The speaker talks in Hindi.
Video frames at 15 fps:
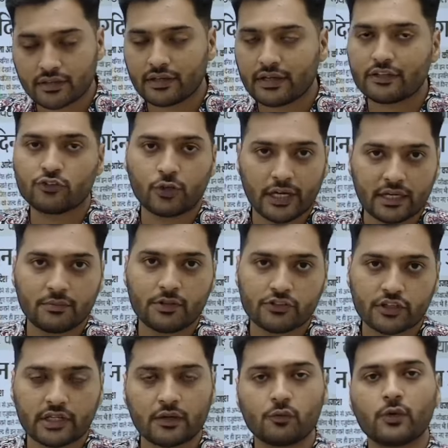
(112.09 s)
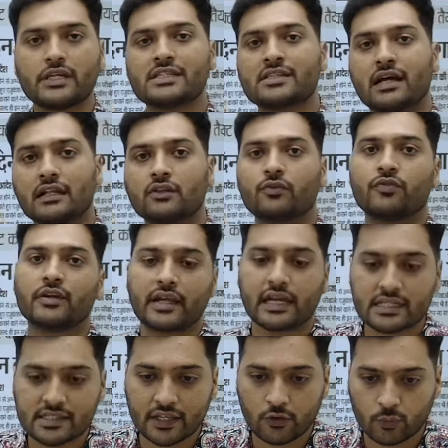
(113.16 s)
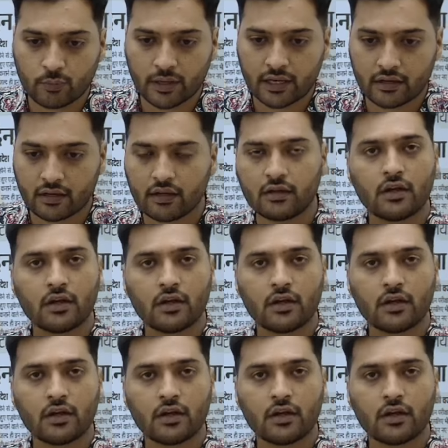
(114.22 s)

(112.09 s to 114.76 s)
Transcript: जो एडमिशन है वो इस साल तो फिर कैसे ही हो पाएगा